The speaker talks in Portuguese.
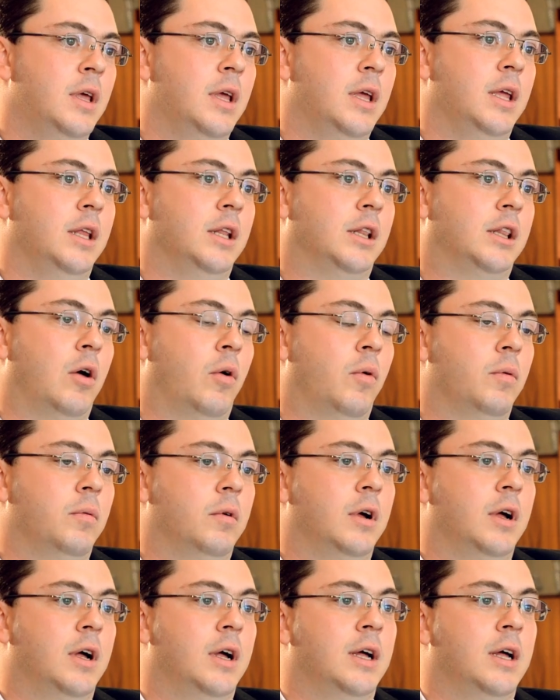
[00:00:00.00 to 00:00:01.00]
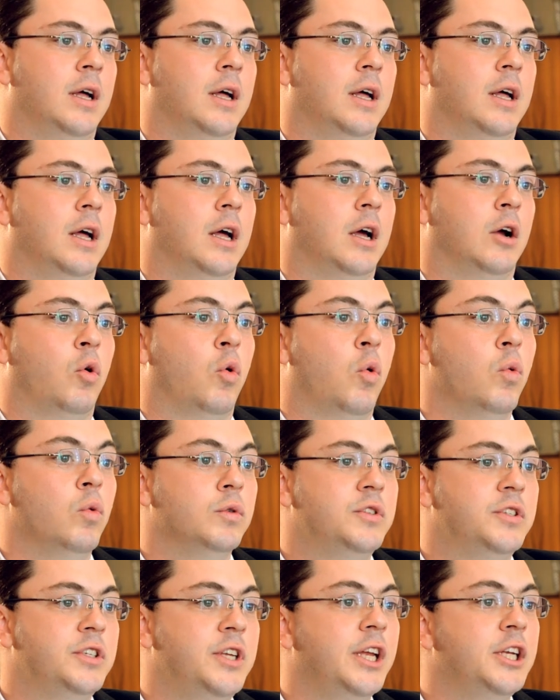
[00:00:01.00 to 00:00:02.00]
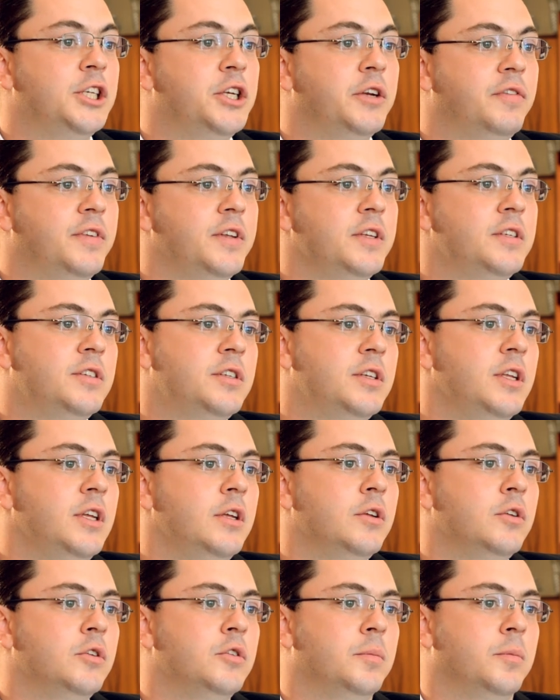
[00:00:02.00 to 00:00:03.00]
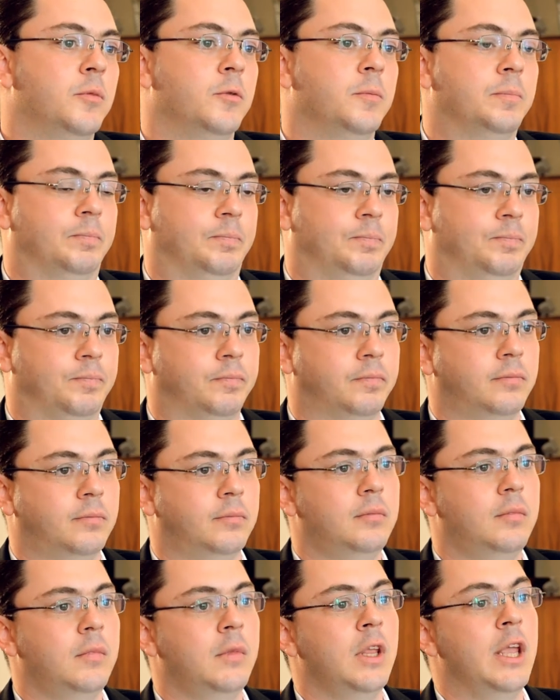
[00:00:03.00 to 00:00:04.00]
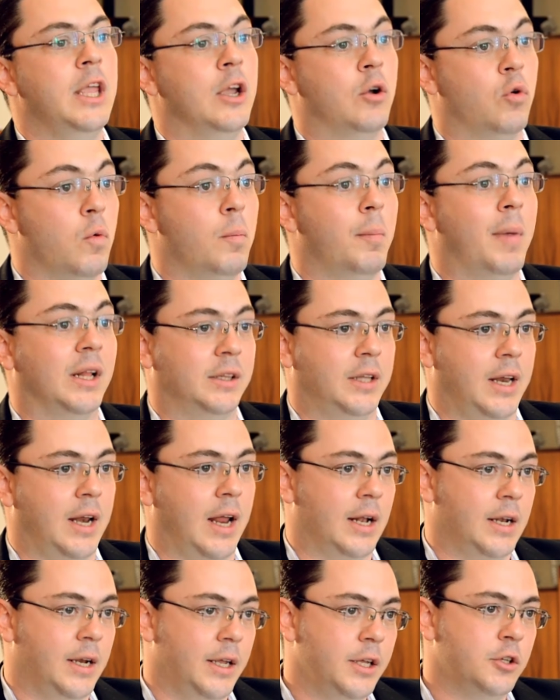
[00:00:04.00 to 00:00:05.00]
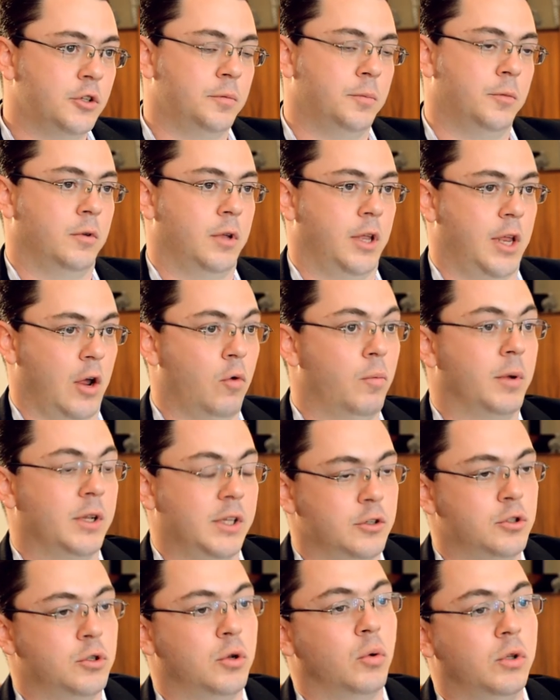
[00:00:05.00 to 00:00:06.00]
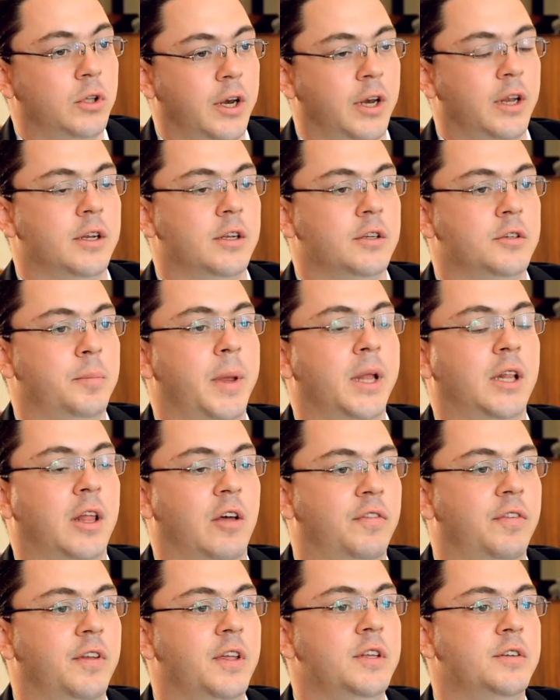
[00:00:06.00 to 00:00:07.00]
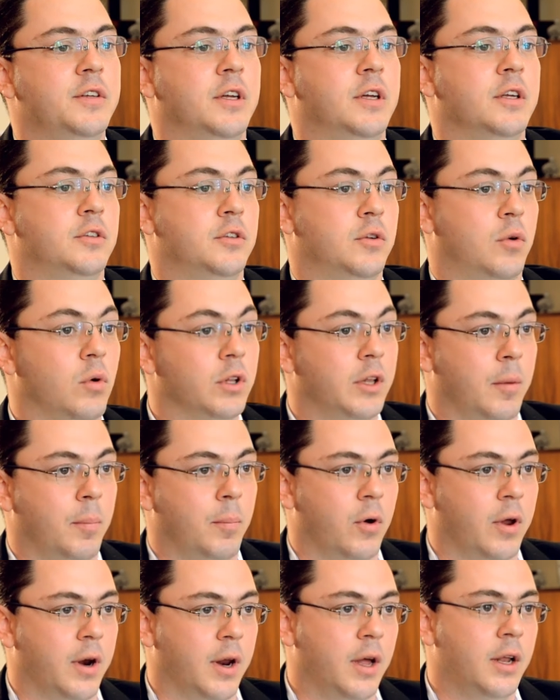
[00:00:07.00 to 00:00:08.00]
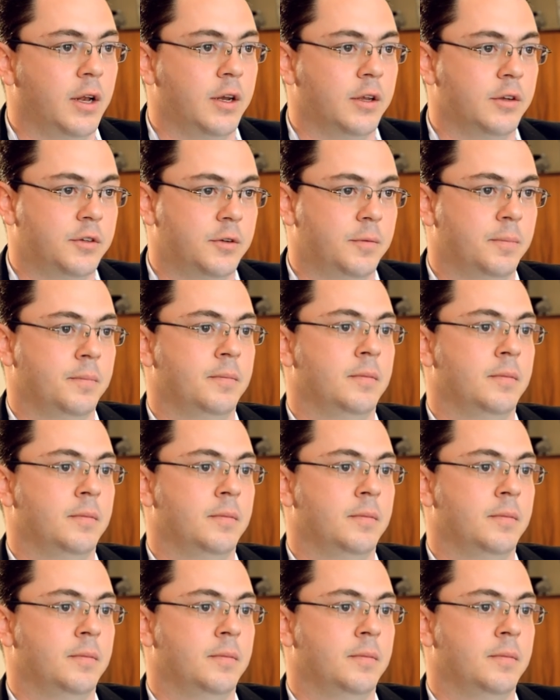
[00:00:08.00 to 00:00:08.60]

Então, uh, com o cientificismo e com o materialismo, que é uma das doutrinas metafísicas contemporâneas,